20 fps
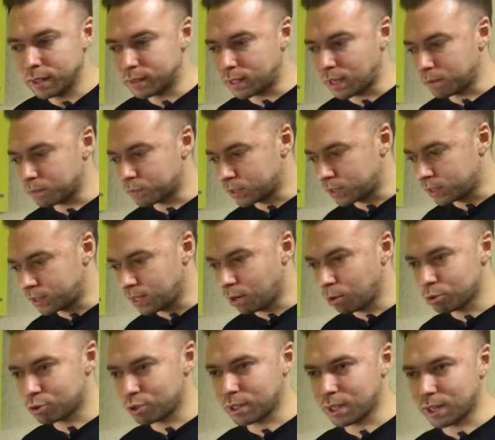там всегда
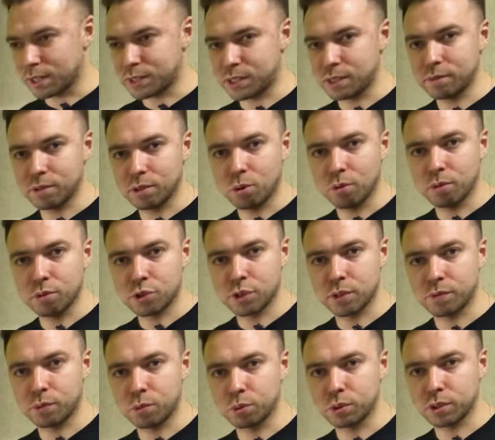очень красивые овощи и
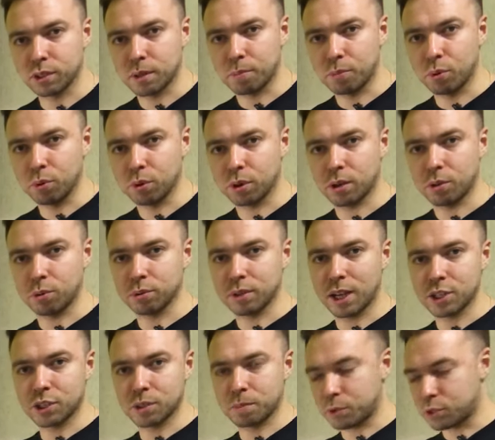фрукты на полках. У
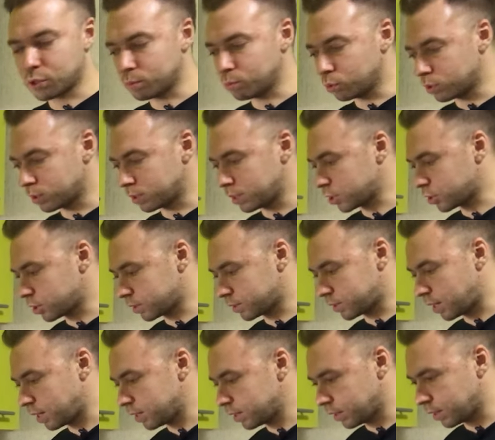нас же почему-то в наших
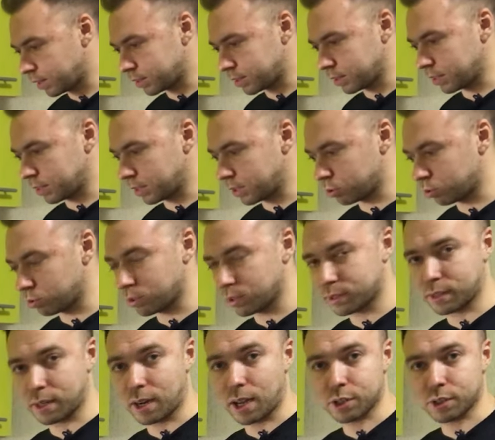странах это что-то
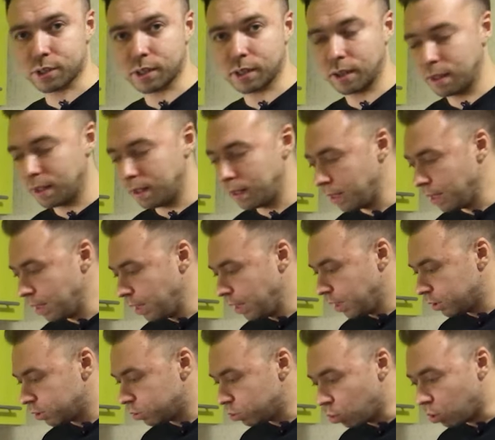страшное.
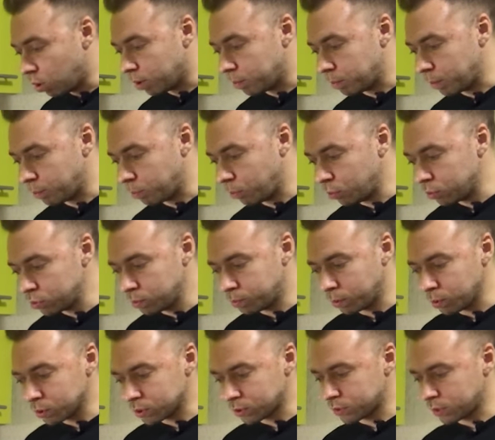Но по поводу
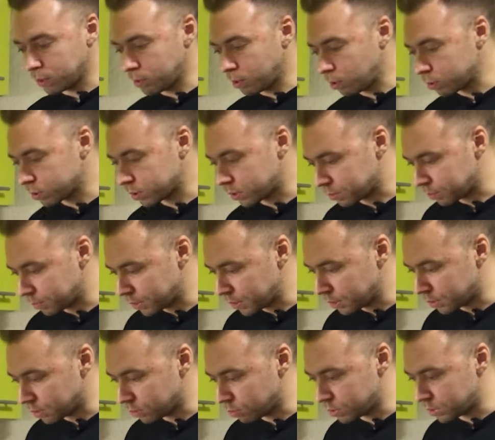плюсов заморозки,
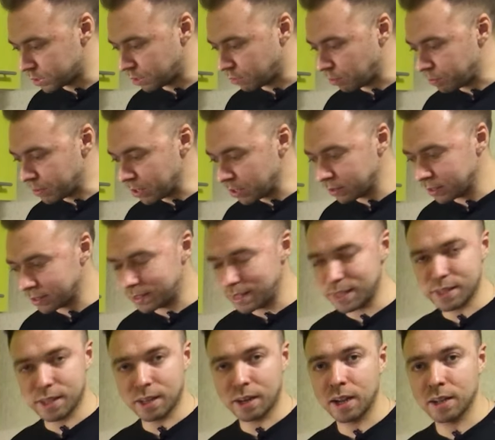смотрите, друзья, во-первых, не
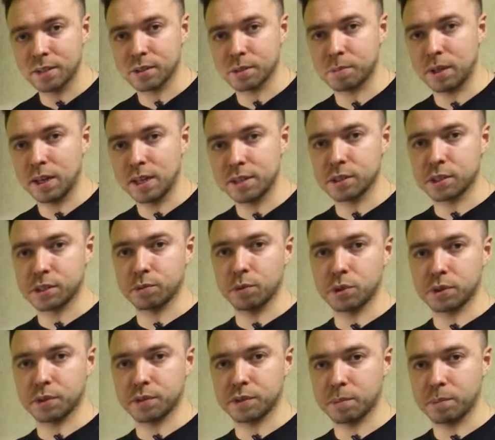теряются полезные
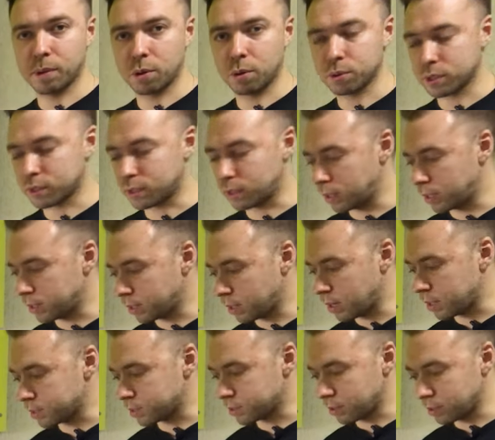свойства в заморозке, это
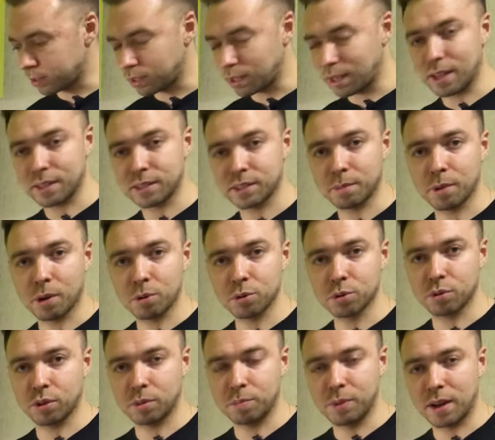раз. На
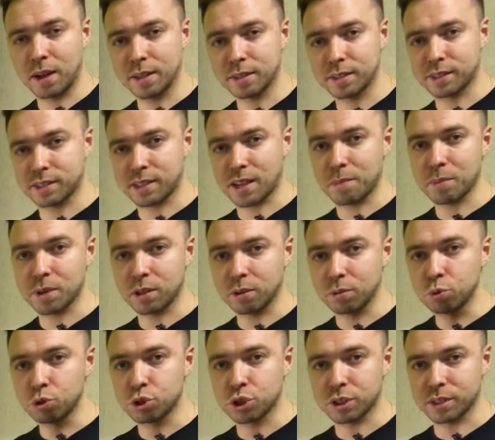заморозку отбираются самые
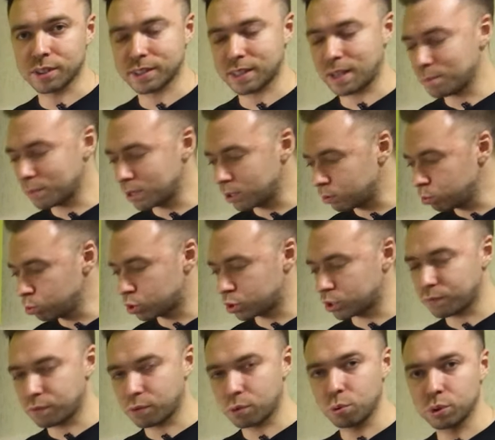лучшие, самые лучшие
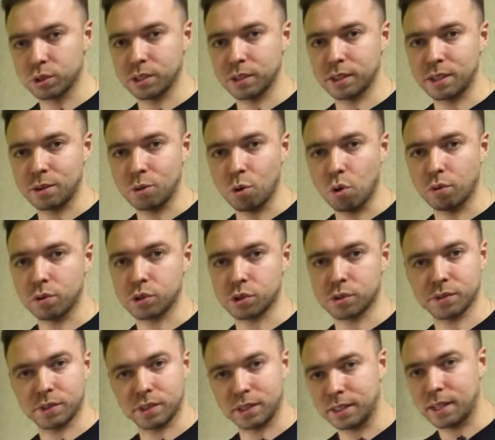фрукты и овощи
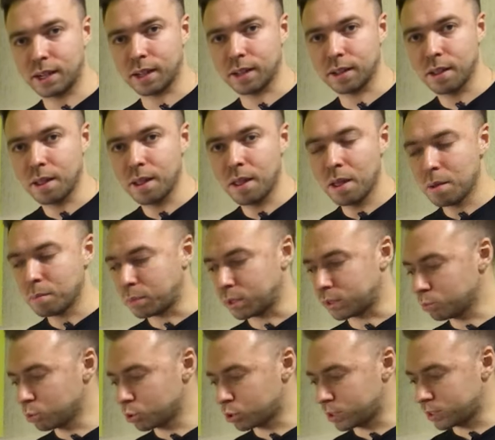всегда,
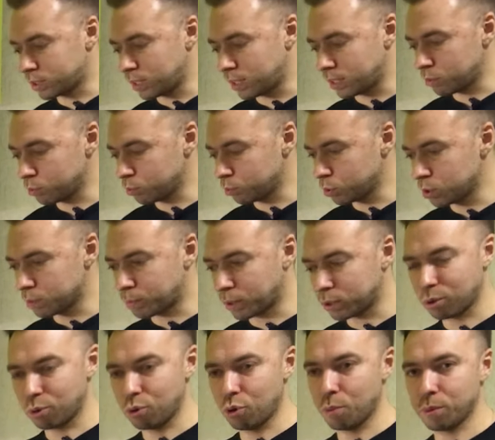потому что если оно будет
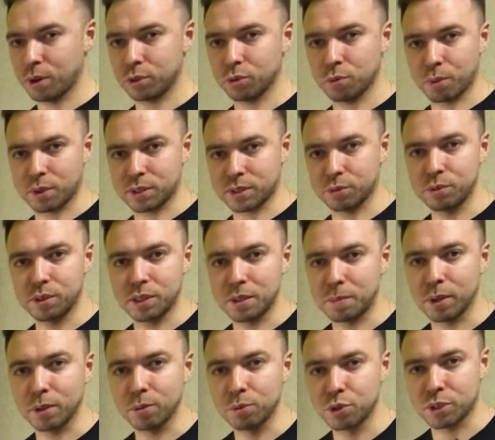по-другому, оно просто у них не
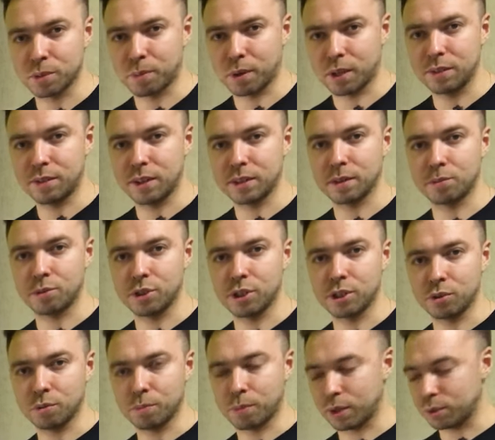получится продавать вообще
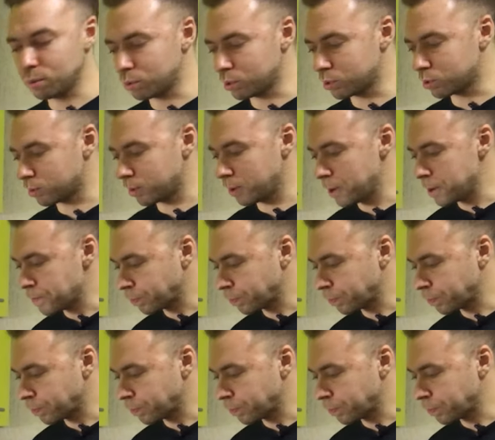их продукцию.